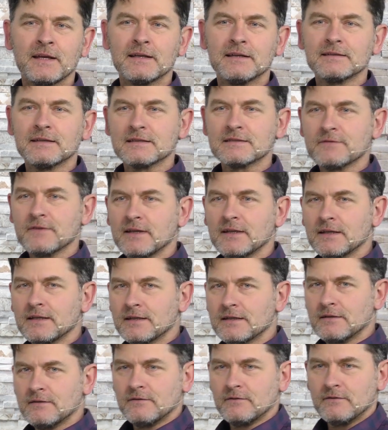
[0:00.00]
Das heißt, wenn
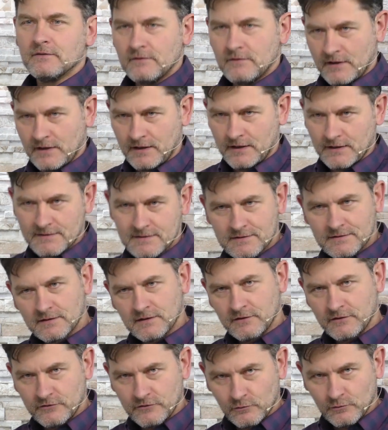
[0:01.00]
ich, wenn ich jetzt
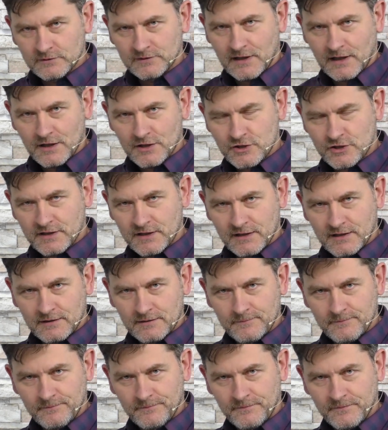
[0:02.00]
so dastehe,
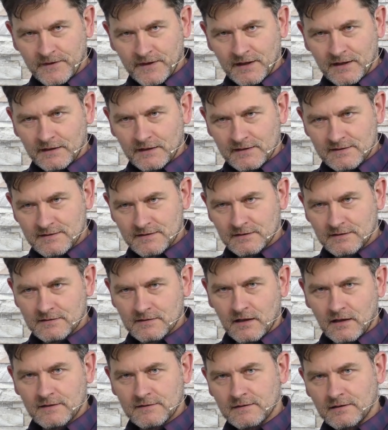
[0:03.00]
dann sieht es
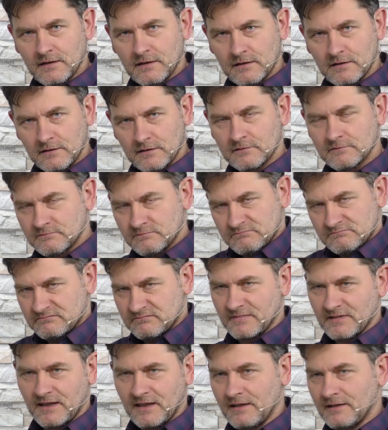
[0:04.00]
alles eher nach,
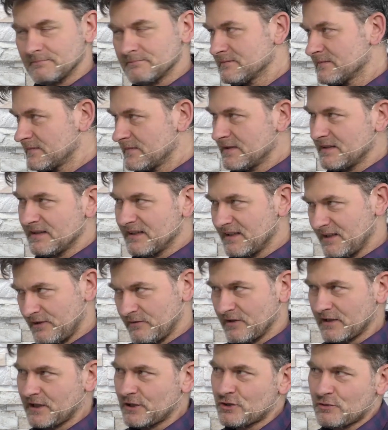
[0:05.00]
naja, nicht
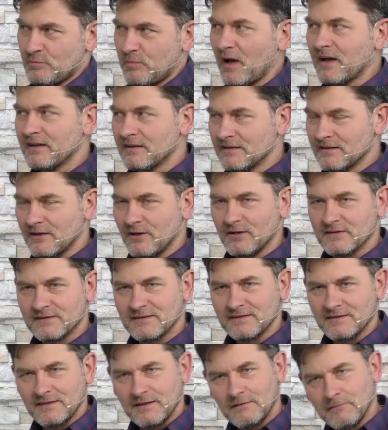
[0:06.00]
wirklich spannend aus,
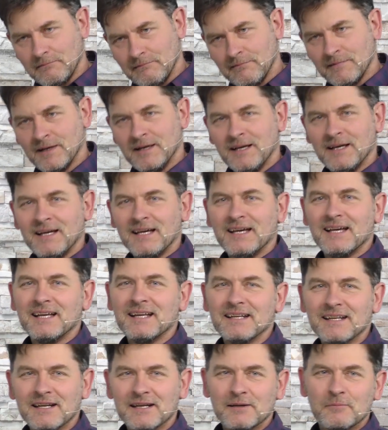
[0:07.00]
ja. Äh,
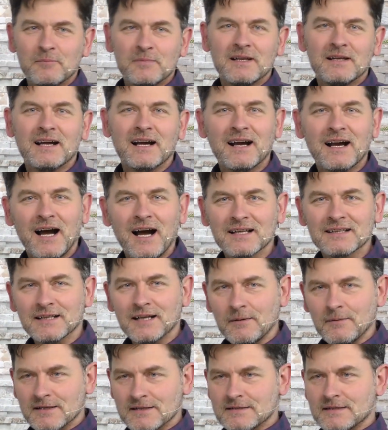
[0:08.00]
nach einem langen, harten
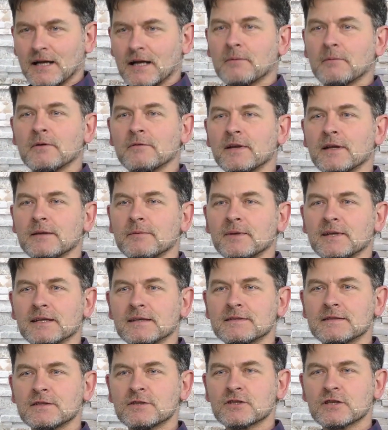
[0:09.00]
Arbeitstag. Aber wenn ich mich
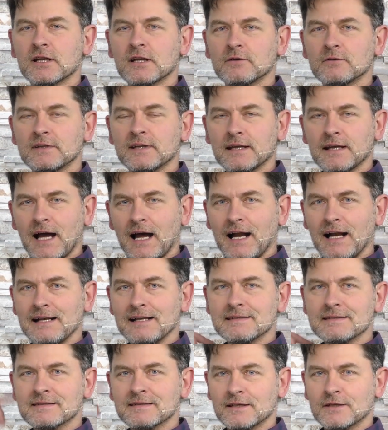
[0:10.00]
jetzt hinstelle und den
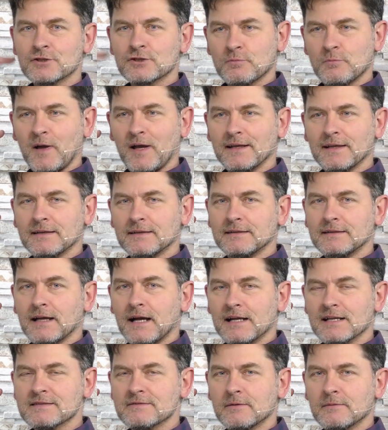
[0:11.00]
Hals spanne, die
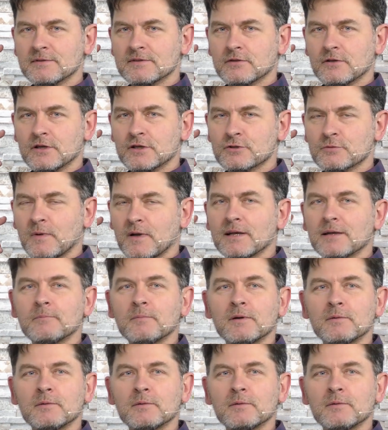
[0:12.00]
Halswirbelsäule spanne, mhm.